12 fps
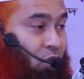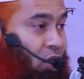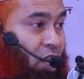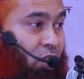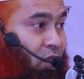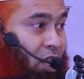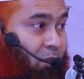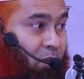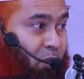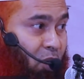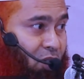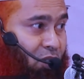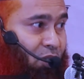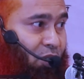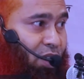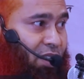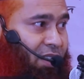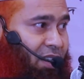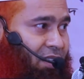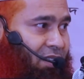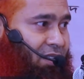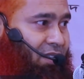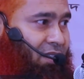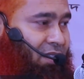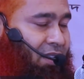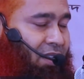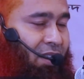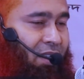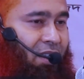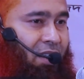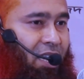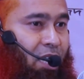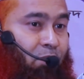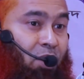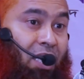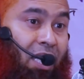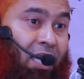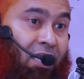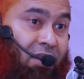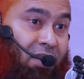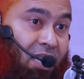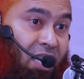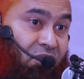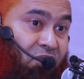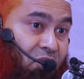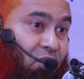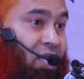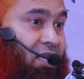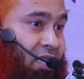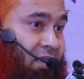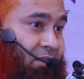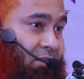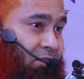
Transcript: দলে দলে বিভক্ত হয়েছে এবং ইখতলাফ করেছে